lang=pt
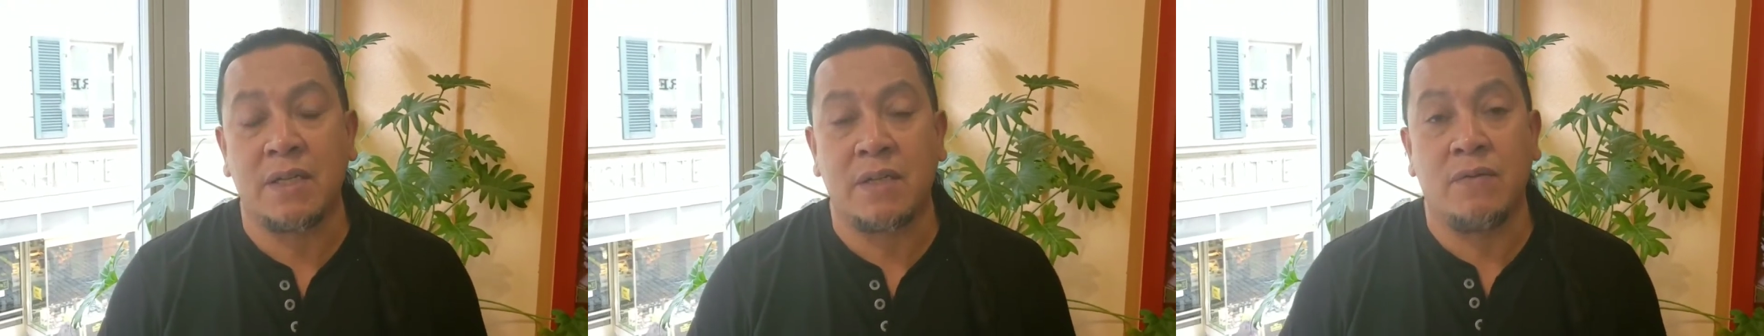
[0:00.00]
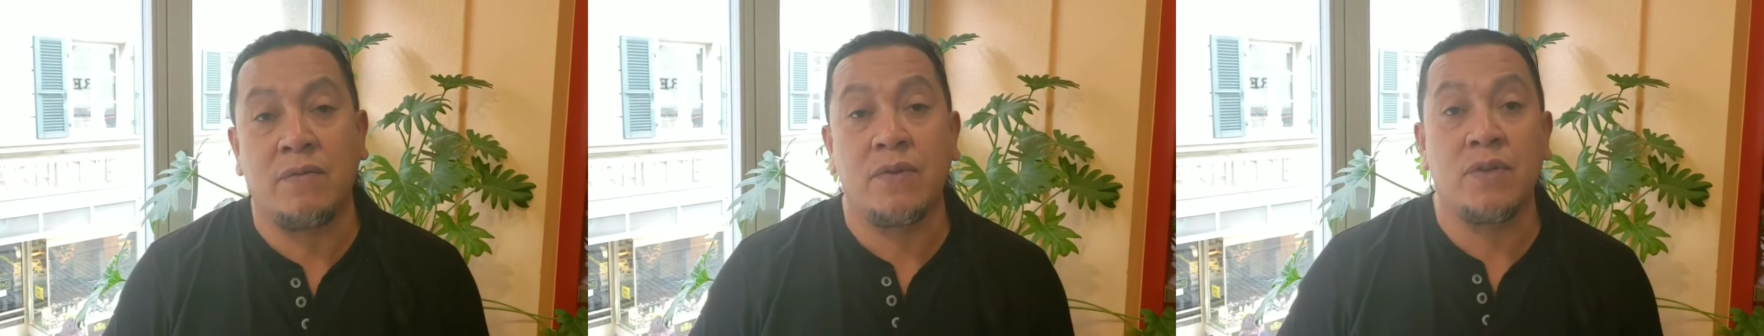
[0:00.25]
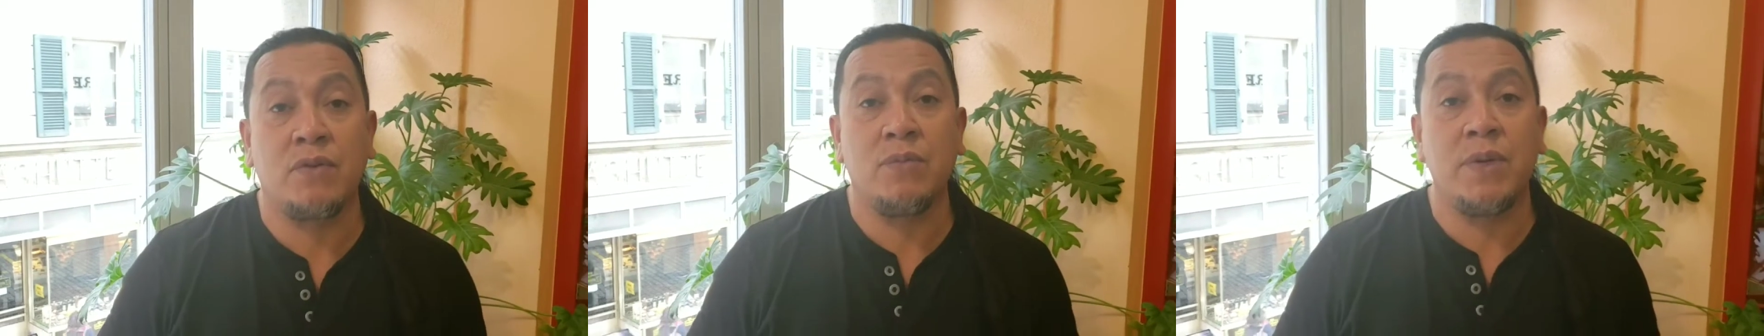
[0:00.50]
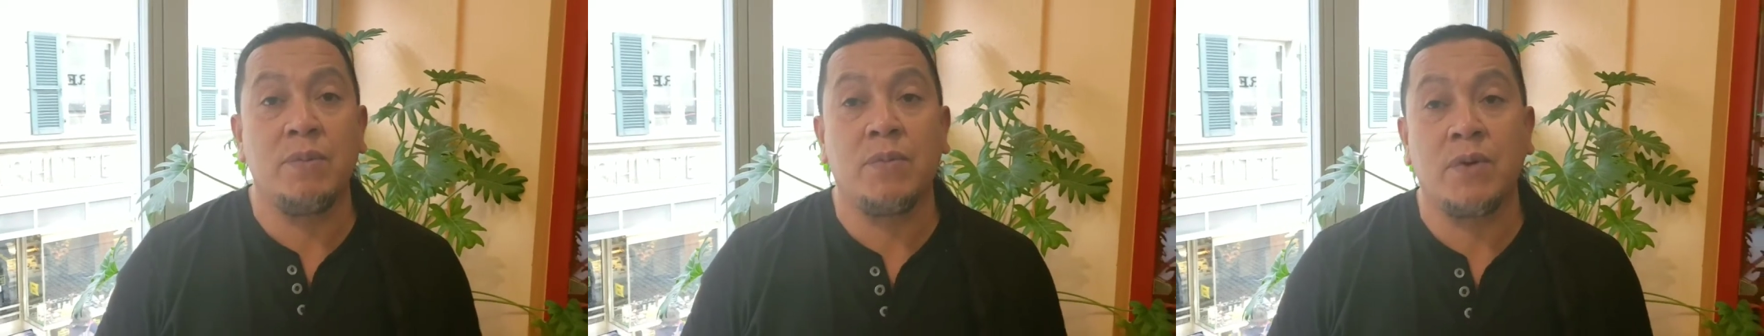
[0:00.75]
Então foi
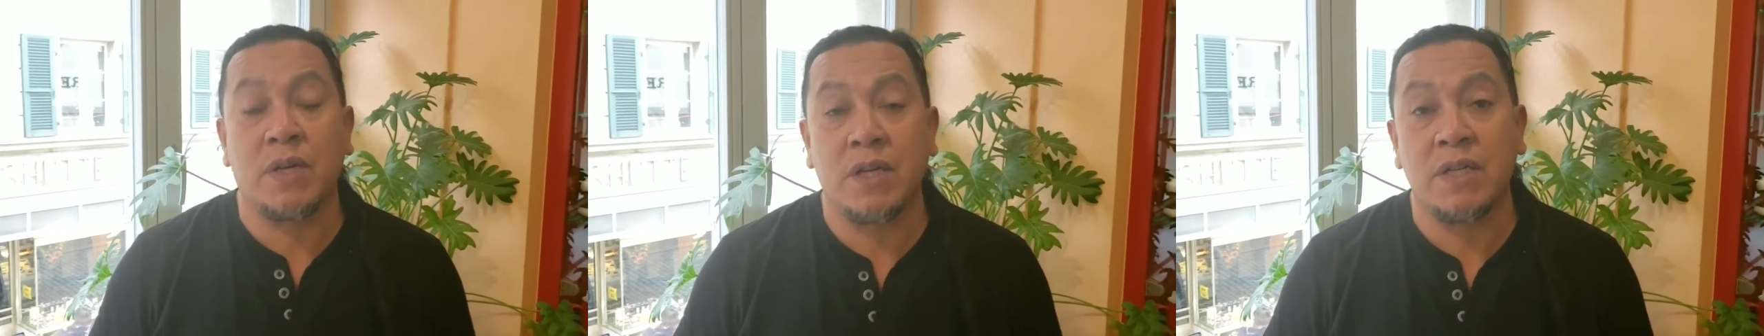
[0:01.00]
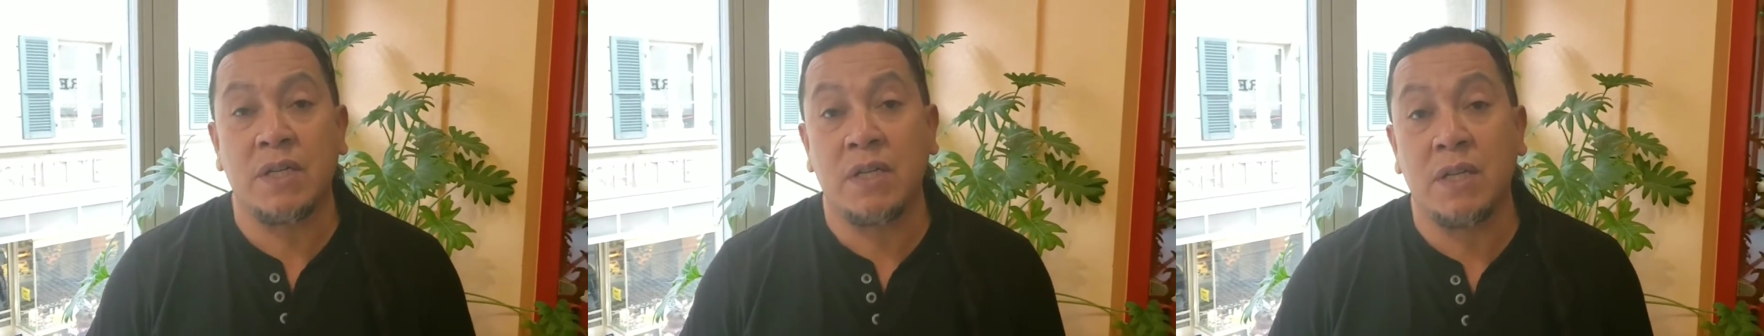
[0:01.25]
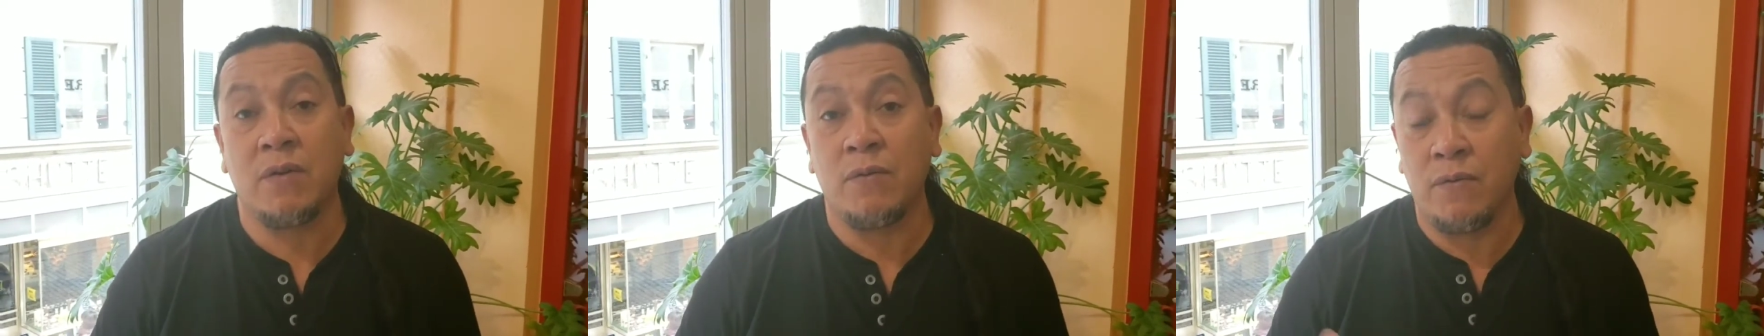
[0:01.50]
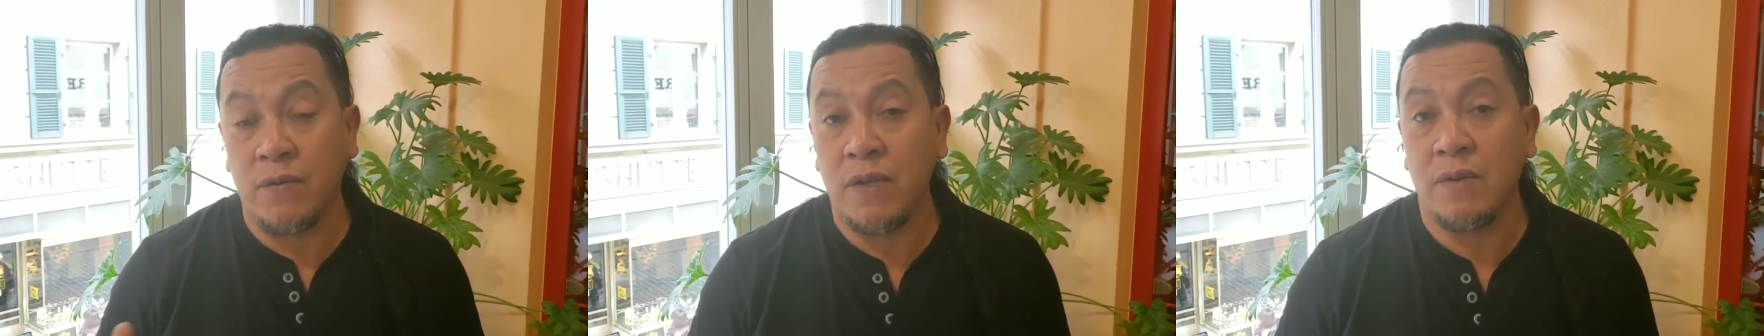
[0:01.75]
super importante a gente ter
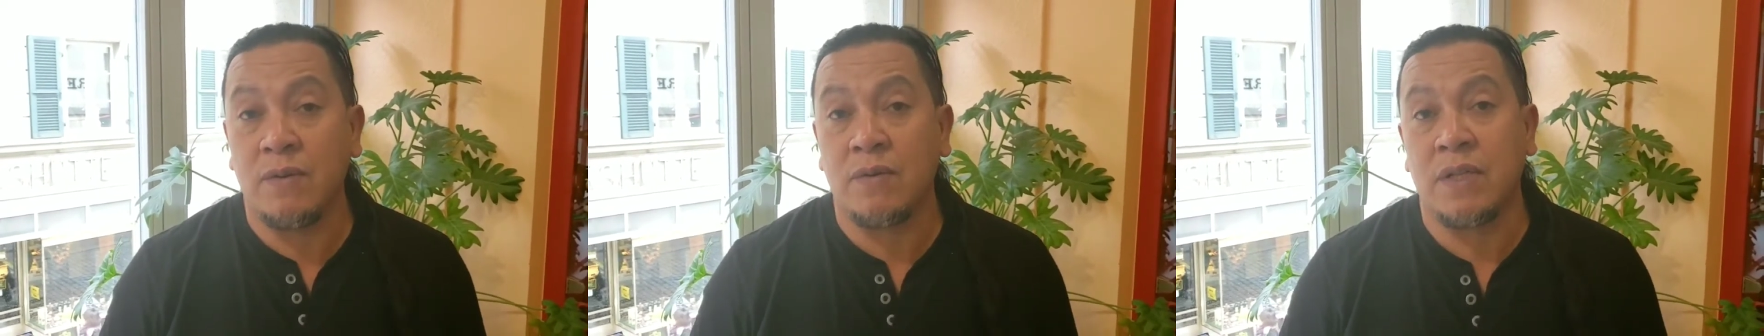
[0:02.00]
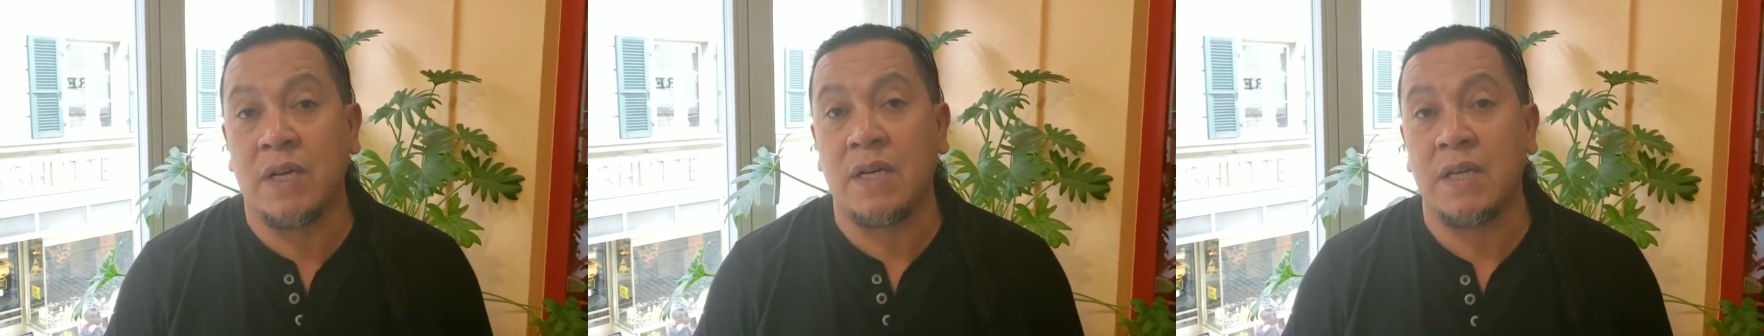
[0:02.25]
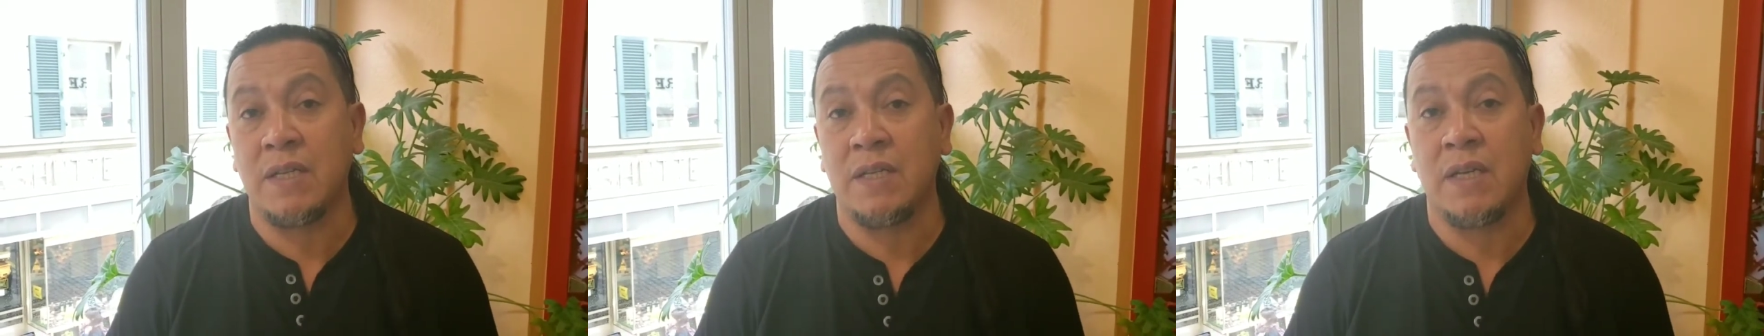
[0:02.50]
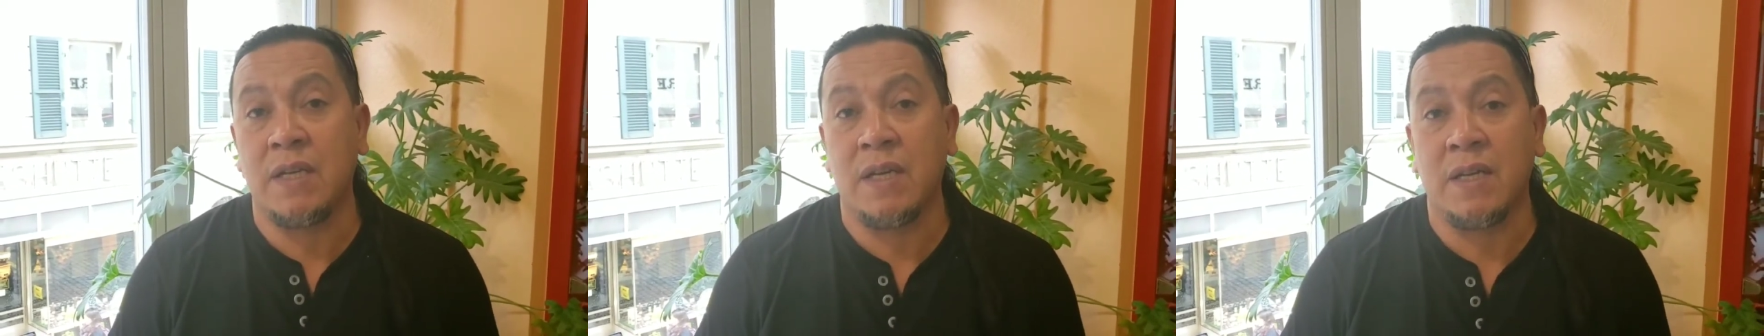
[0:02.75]
ouvido aí
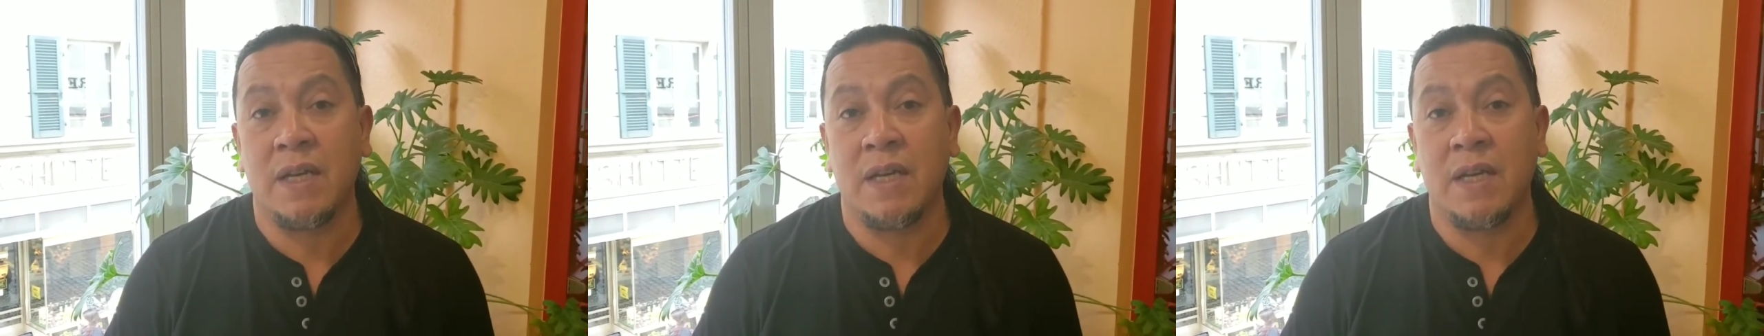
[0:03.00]
de,